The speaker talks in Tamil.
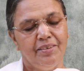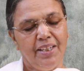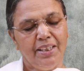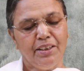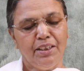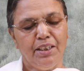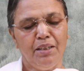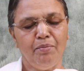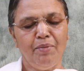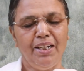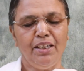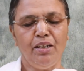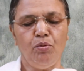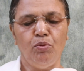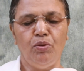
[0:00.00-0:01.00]

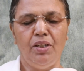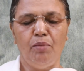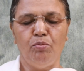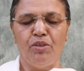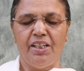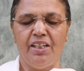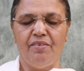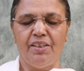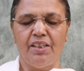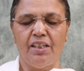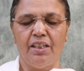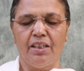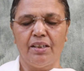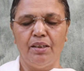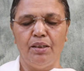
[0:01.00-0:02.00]
சத்தியமான உள்ளம்
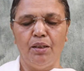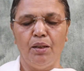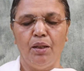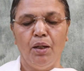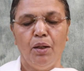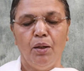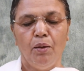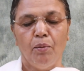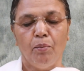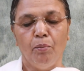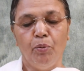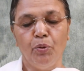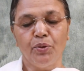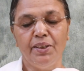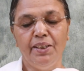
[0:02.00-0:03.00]
உடையவர்களுக்கு
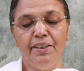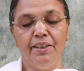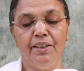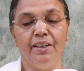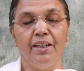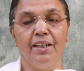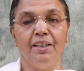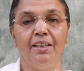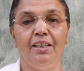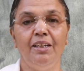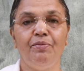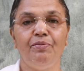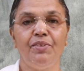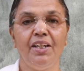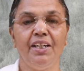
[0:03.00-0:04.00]
புத்தியின்
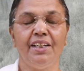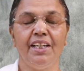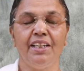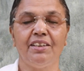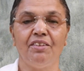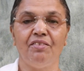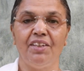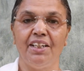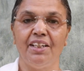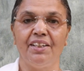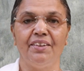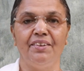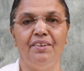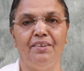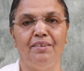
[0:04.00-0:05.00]
லிப்ட் கிடைத்து
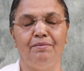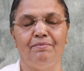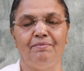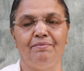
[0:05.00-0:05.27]
விடுகிறது